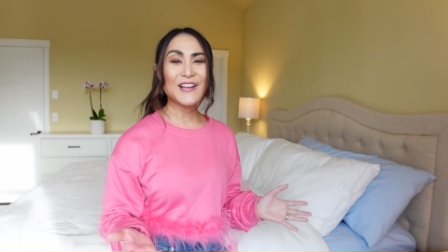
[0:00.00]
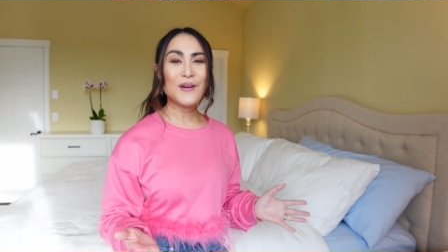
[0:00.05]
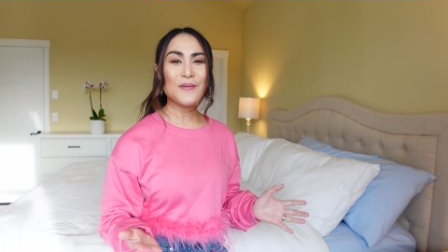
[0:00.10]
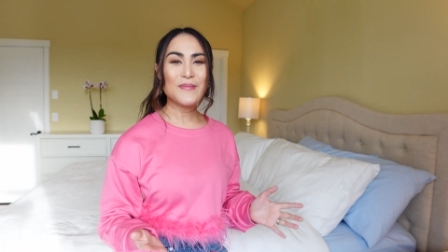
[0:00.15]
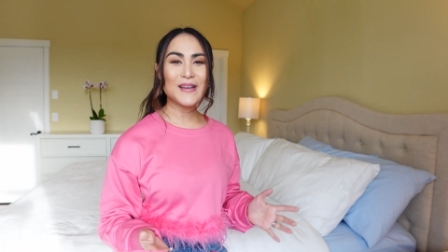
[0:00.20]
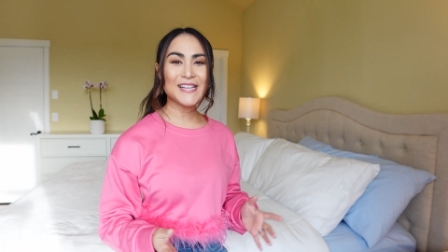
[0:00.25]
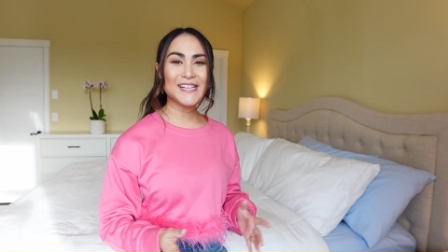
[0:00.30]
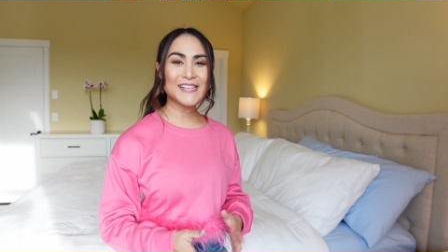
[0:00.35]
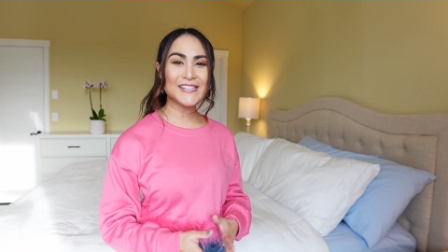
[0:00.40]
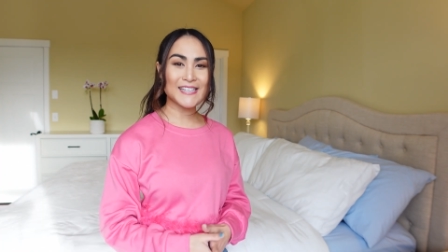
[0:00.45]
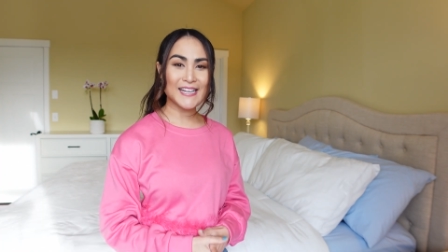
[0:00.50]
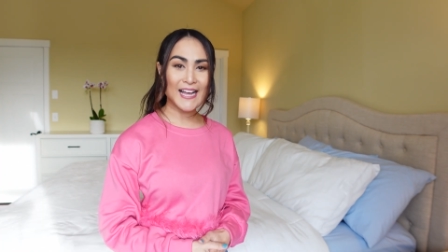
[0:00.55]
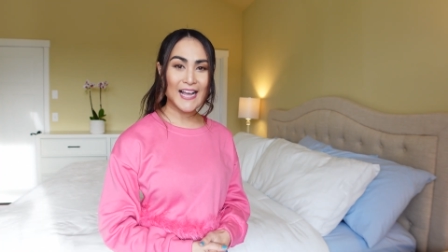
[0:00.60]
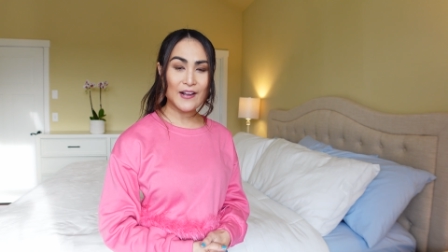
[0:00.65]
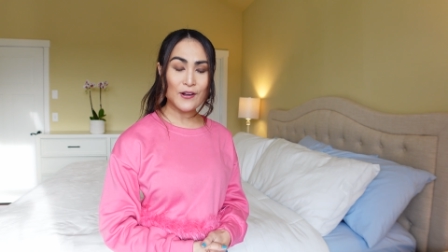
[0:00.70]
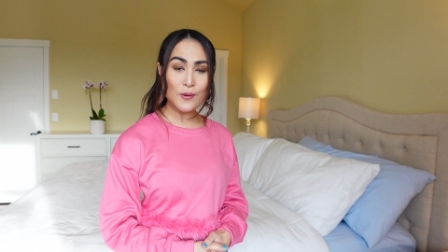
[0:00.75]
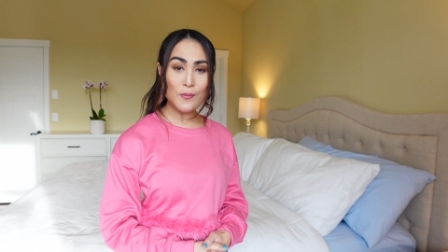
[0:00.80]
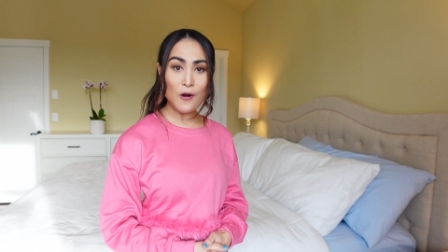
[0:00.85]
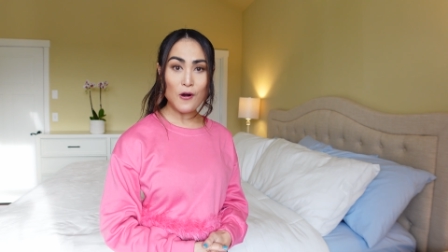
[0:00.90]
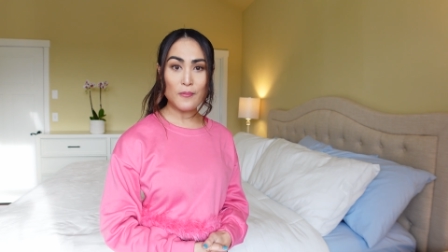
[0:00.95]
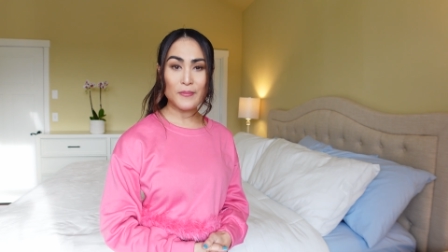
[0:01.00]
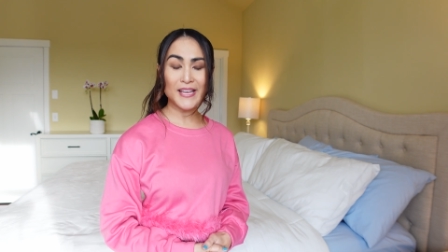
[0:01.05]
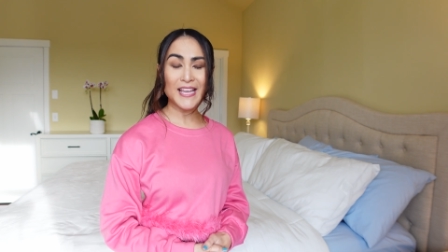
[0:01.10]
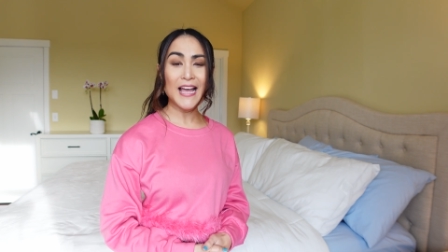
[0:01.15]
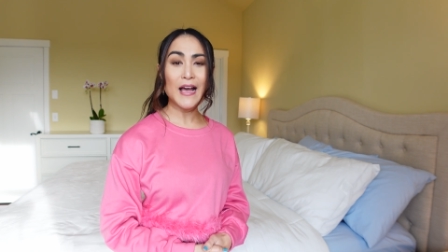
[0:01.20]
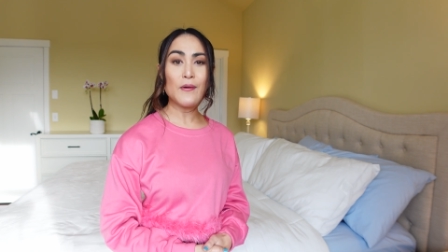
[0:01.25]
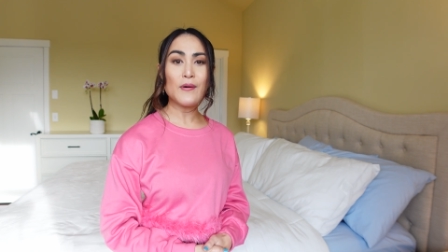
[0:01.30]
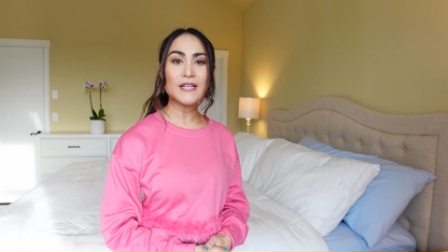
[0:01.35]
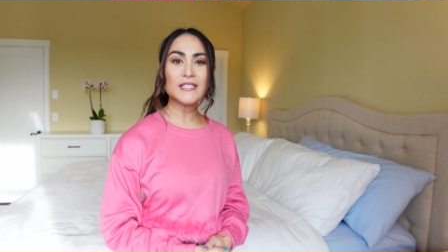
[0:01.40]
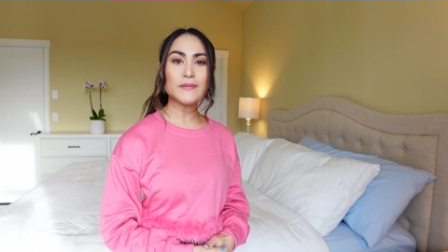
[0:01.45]
ตอนไปถึงนะคะก็บอกไม่
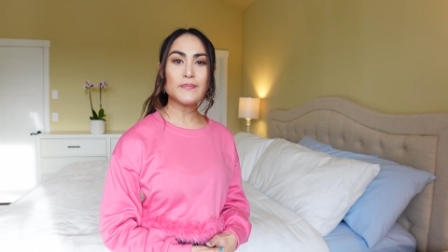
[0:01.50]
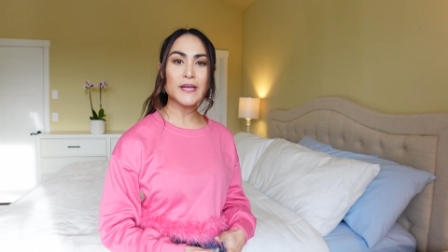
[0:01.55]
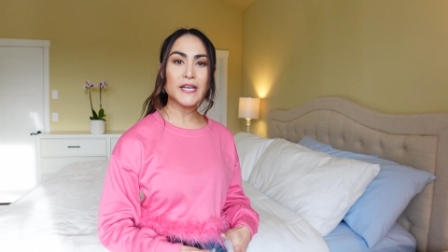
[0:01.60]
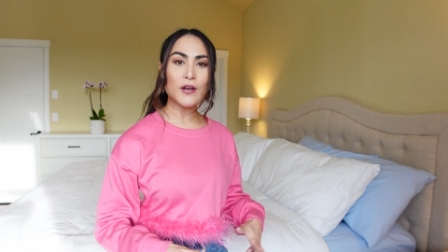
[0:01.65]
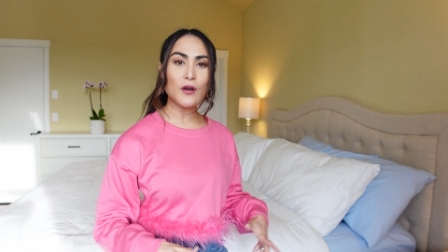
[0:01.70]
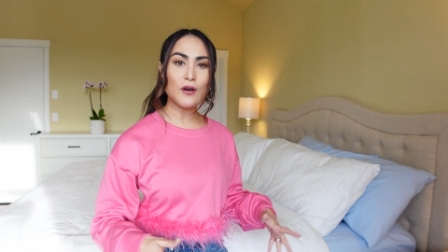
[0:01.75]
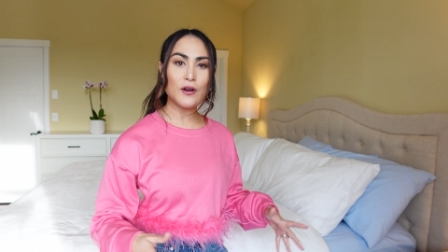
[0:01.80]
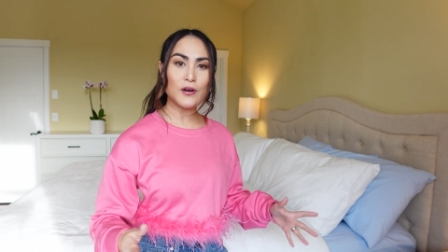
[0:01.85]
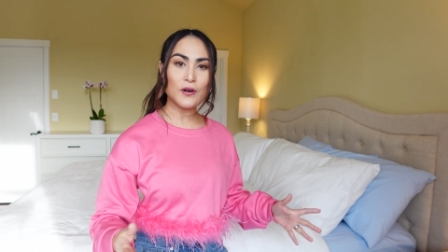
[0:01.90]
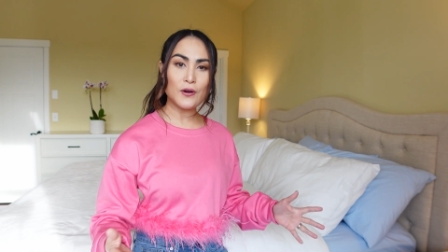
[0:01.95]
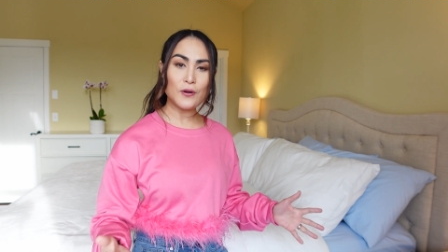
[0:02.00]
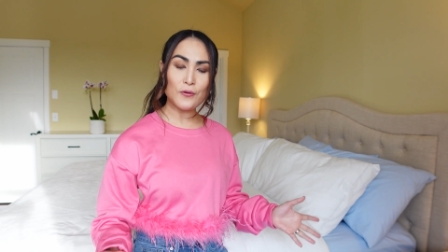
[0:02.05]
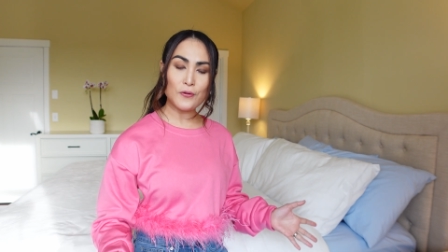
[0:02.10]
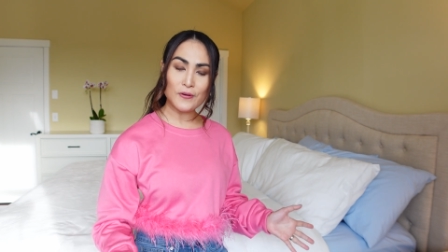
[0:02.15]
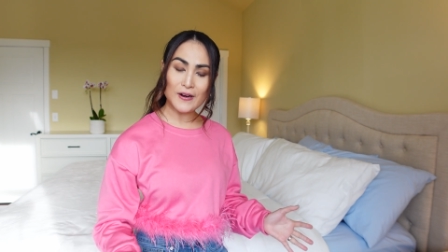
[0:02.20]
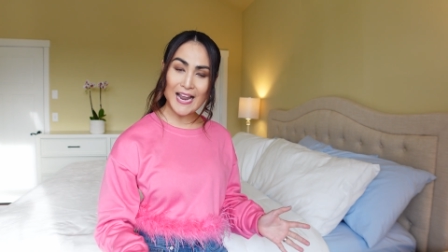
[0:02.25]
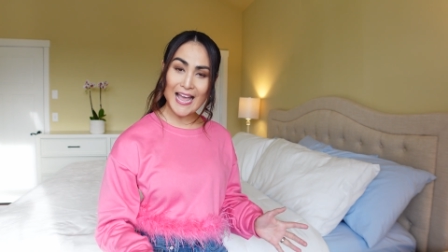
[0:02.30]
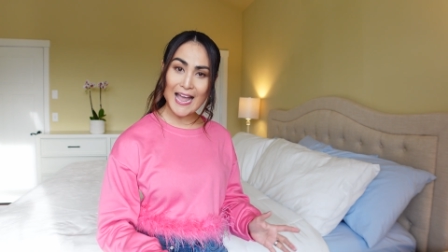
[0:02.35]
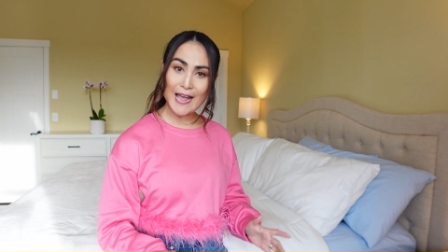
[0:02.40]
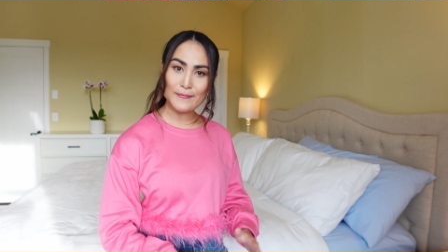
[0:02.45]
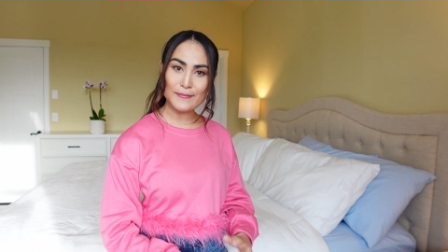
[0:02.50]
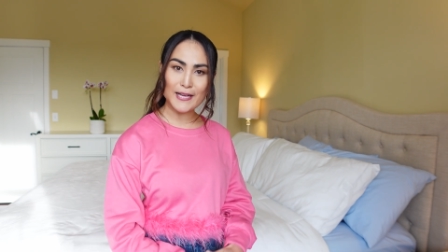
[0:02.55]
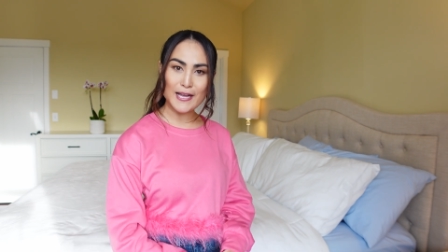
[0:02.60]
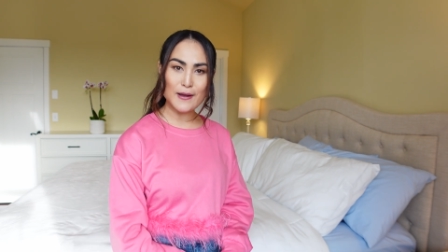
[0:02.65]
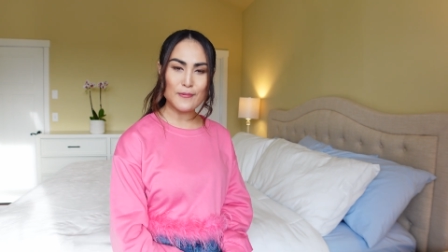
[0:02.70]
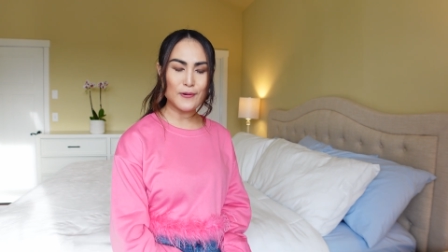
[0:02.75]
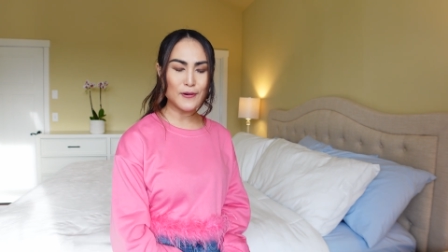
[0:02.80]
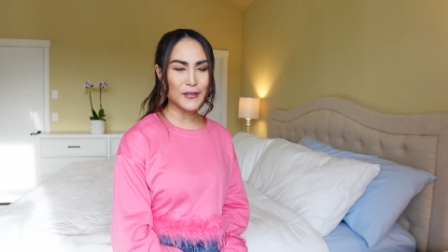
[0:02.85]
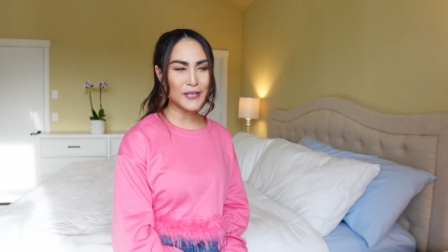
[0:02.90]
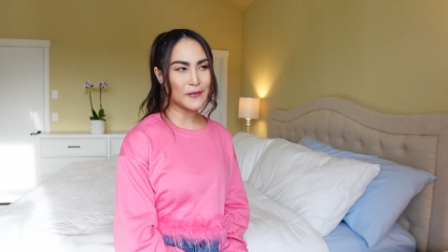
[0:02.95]
ย่าว่าจะไปนอนโรงแรมนะ
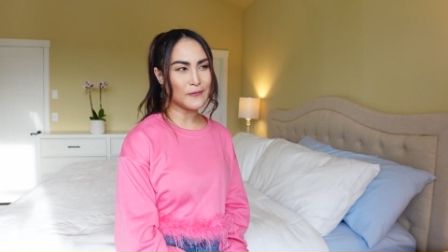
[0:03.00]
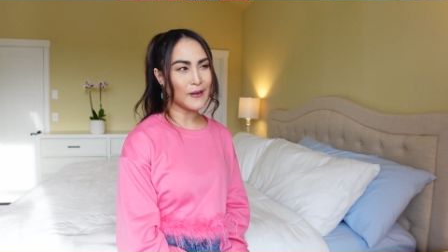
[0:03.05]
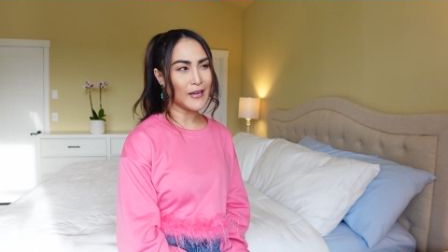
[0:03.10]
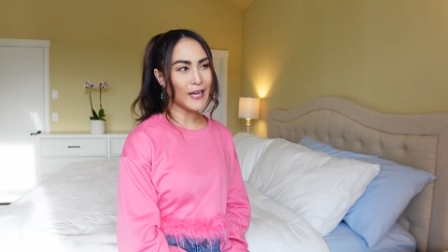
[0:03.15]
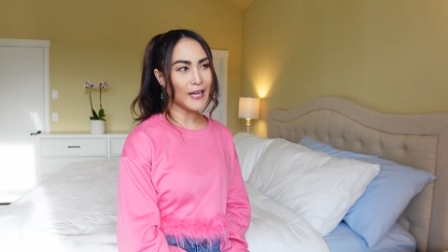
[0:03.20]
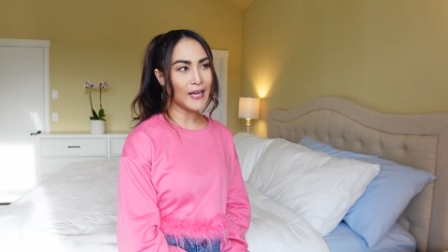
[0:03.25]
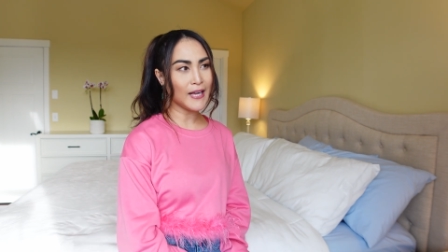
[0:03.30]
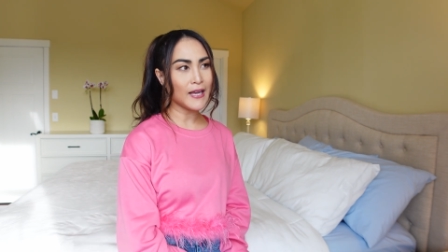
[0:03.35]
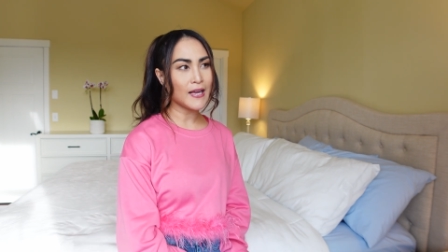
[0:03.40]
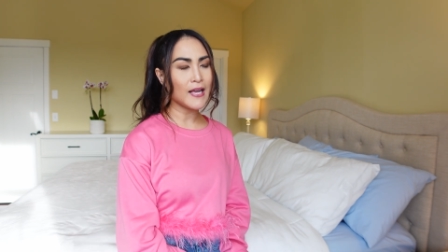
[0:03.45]
คะ เพราะคิดว่า